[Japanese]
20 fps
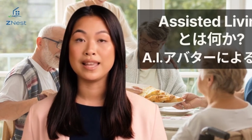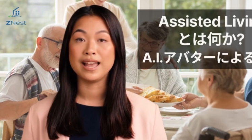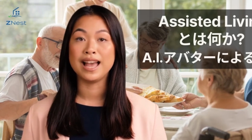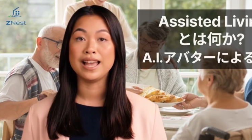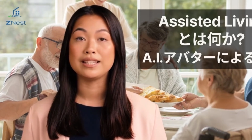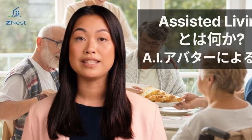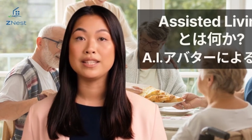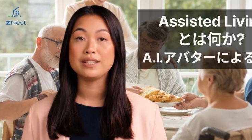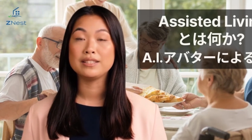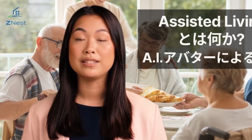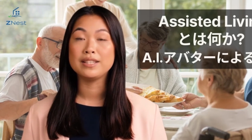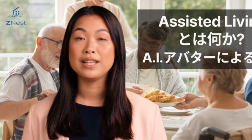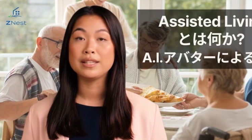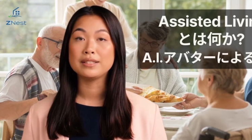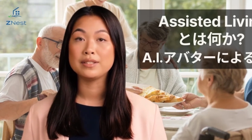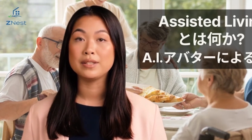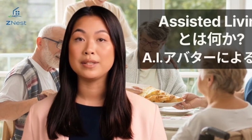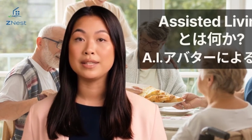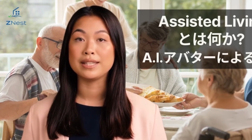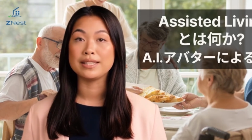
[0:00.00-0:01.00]

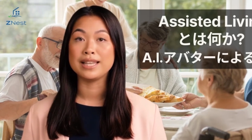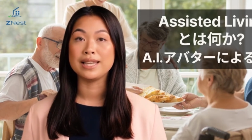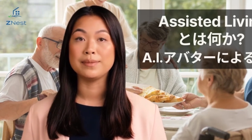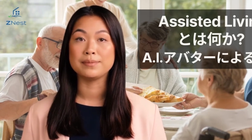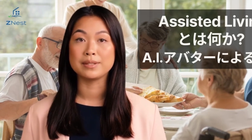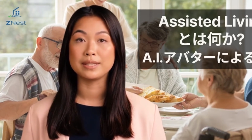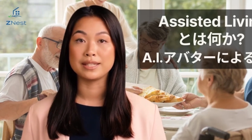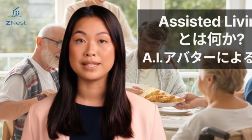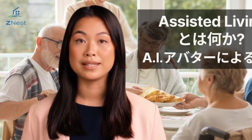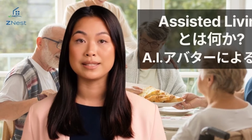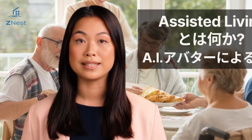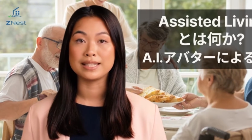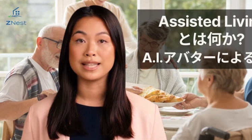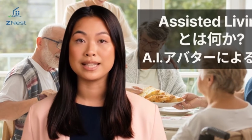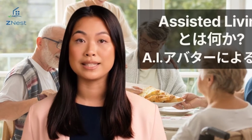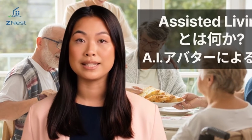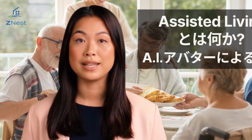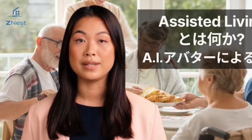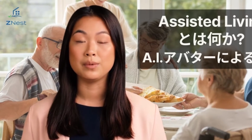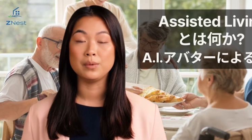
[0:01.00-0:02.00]
アシステッドリビングにつ
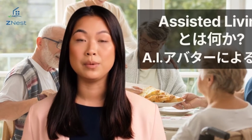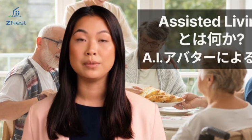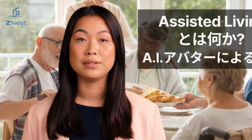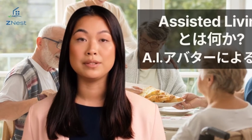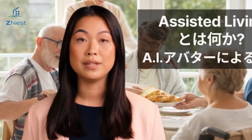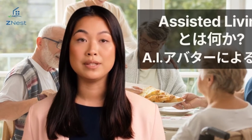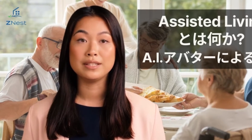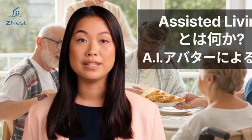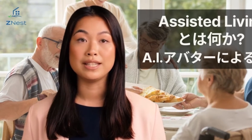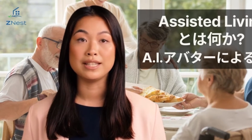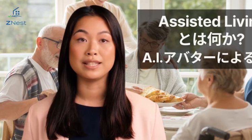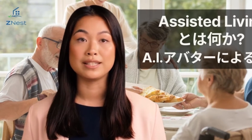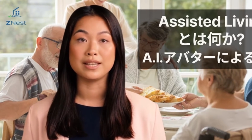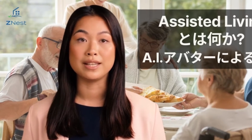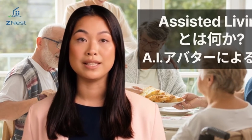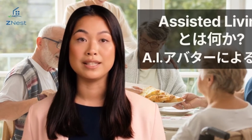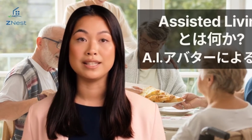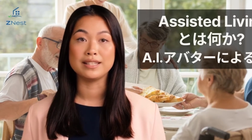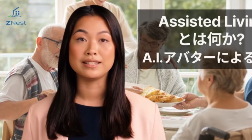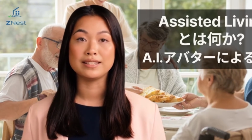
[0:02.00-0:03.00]
いてもっと知りた
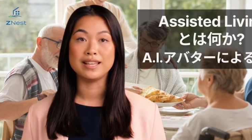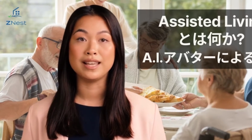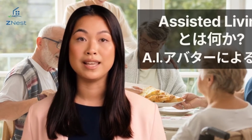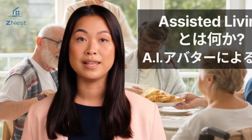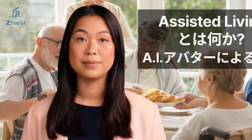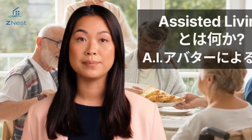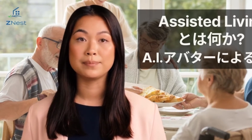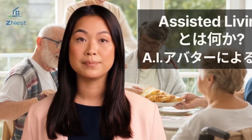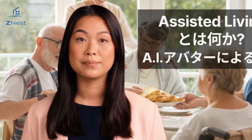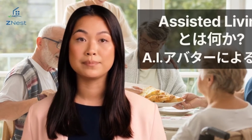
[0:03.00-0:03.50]
いですか